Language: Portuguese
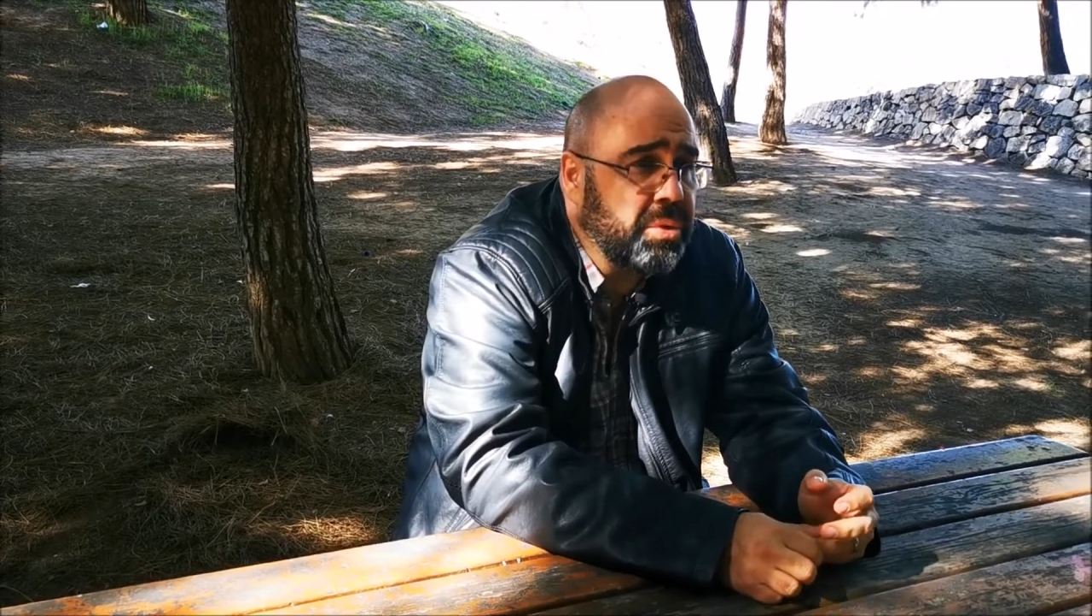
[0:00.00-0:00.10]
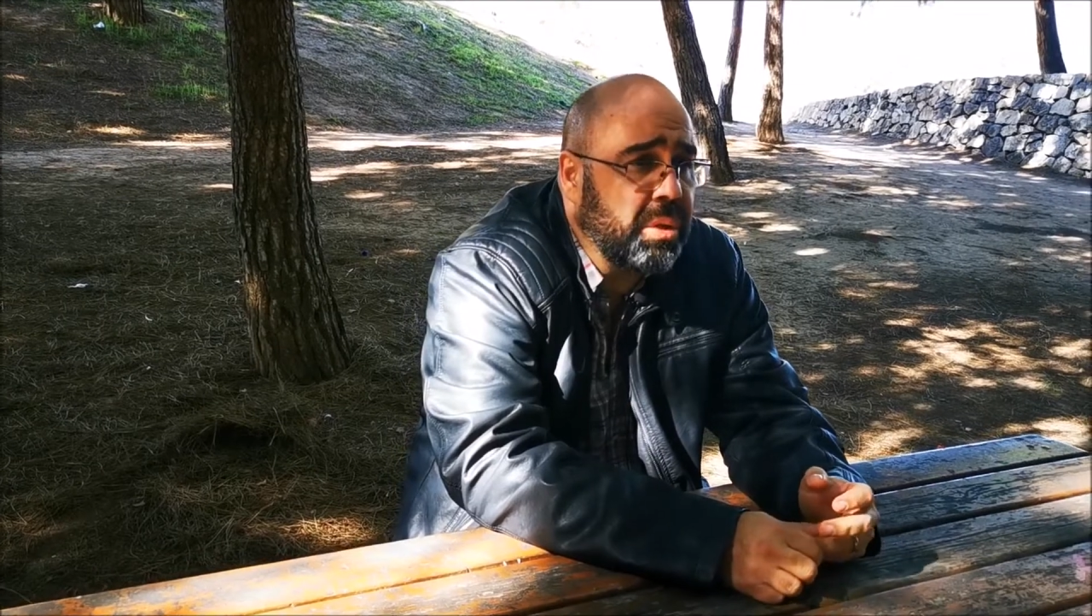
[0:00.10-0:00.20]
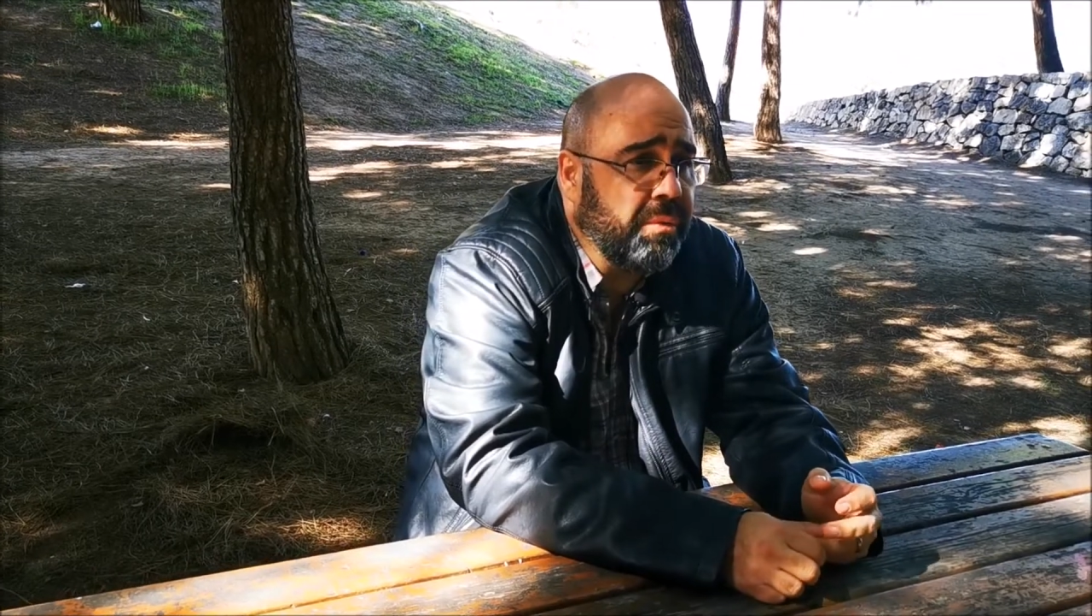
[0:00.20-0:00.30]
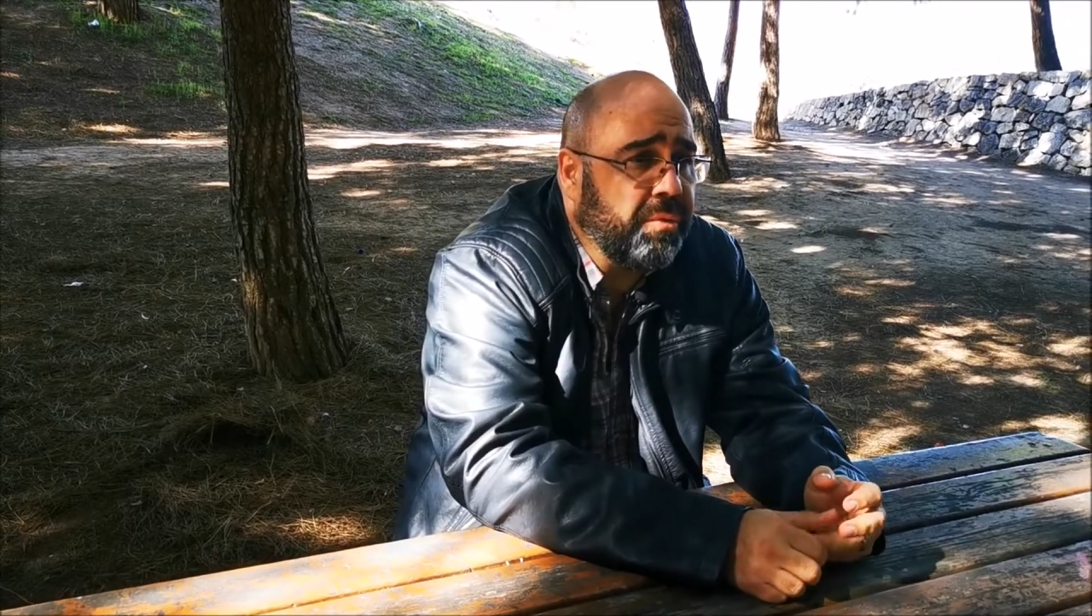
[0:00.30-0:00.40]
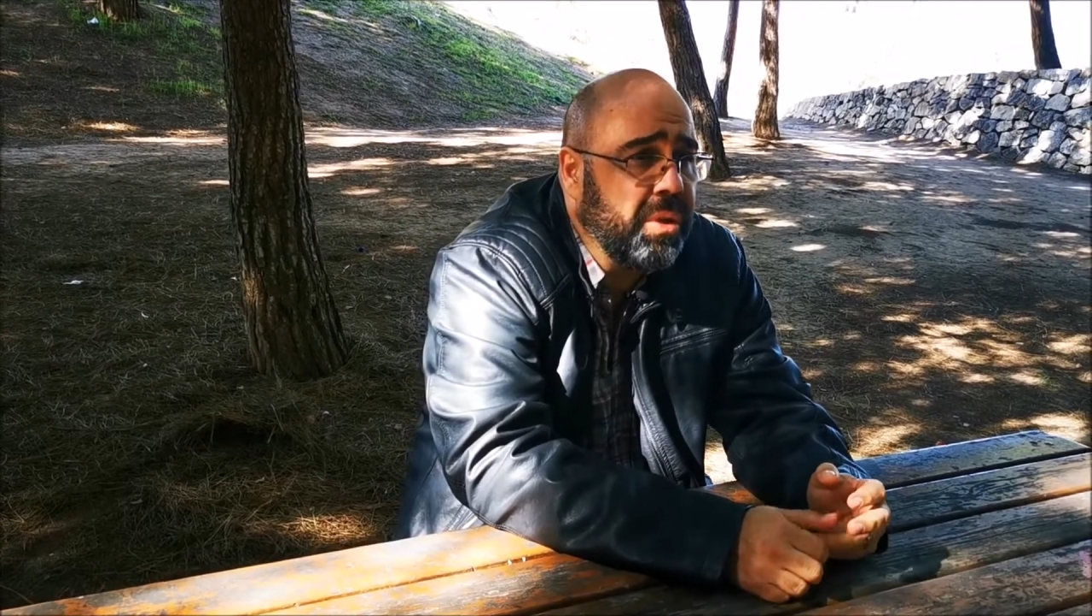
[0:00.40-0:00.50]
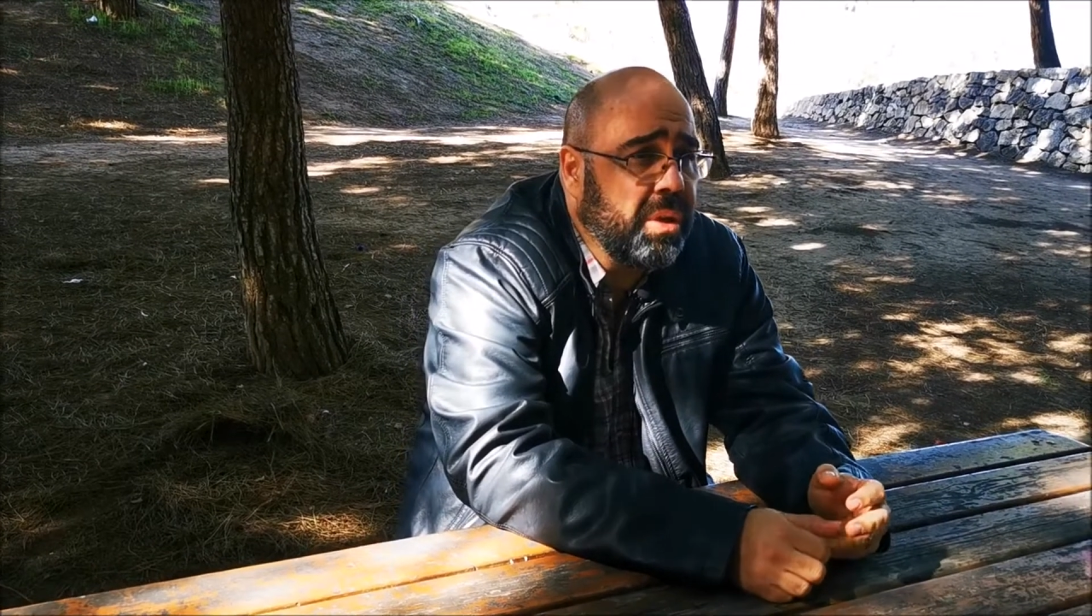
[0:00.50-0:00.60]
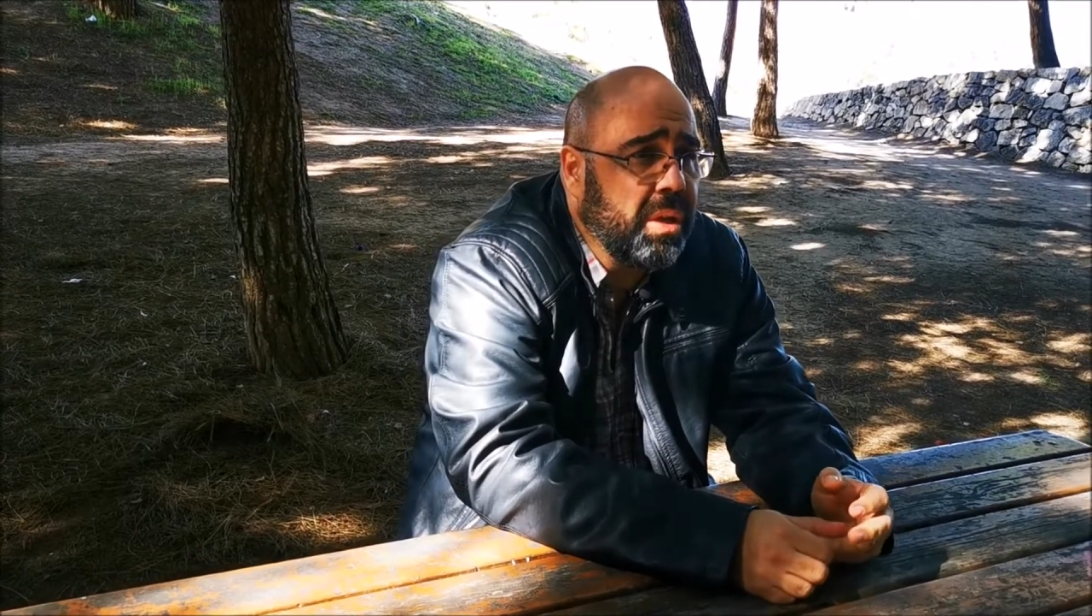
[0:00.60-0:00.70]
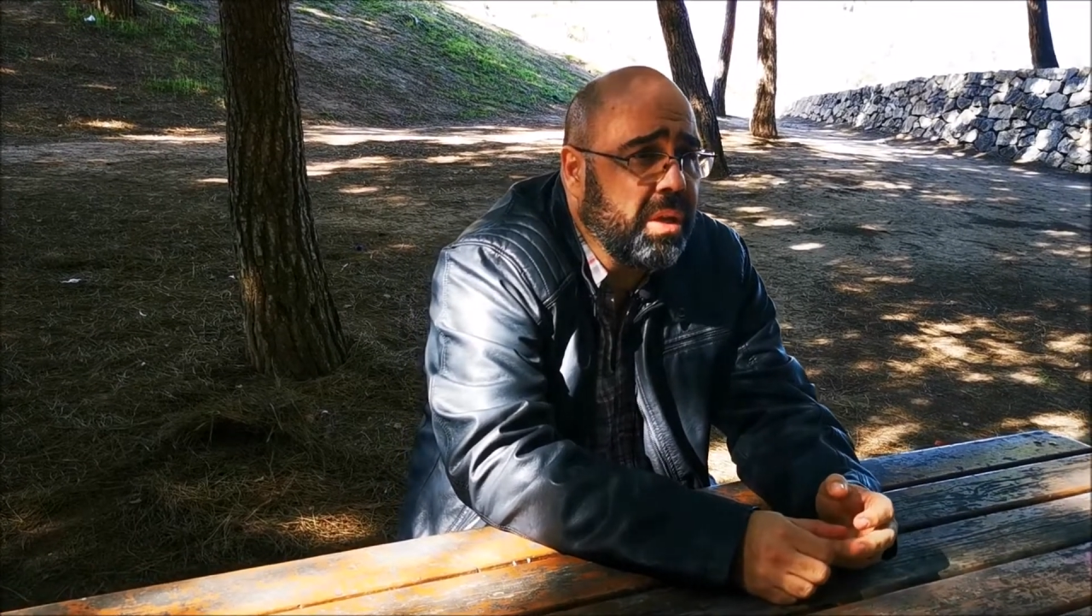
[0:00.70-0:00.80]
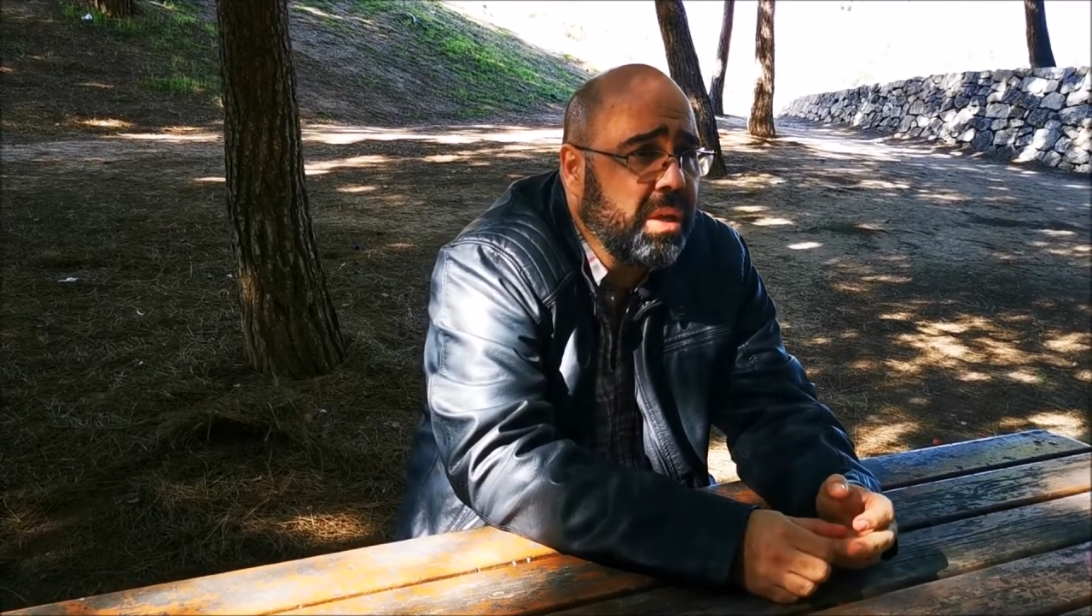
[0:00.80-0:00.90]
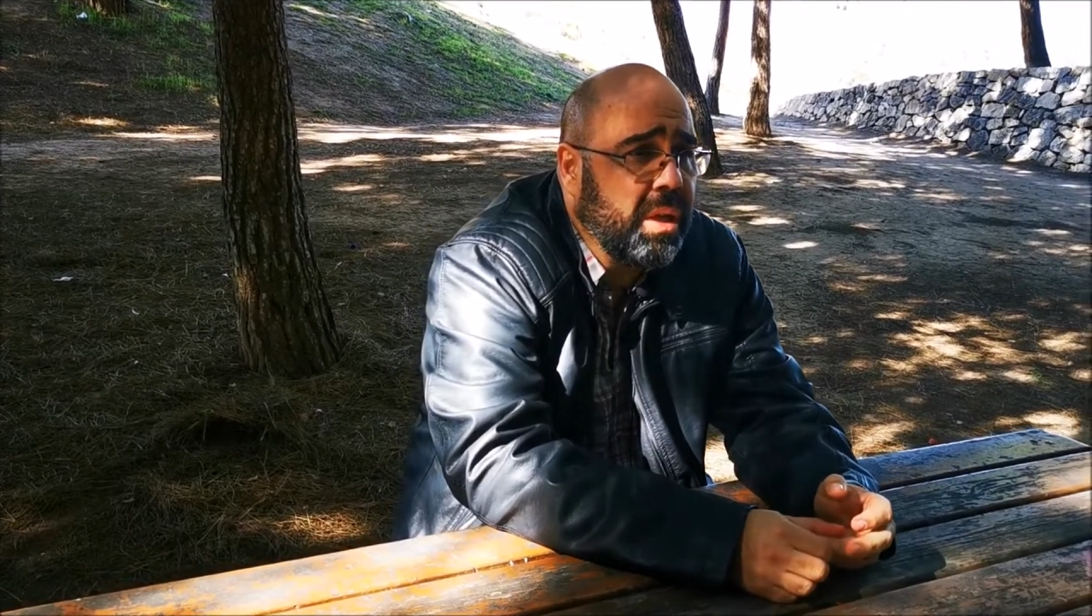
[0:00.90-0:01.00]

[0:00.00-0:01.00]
significa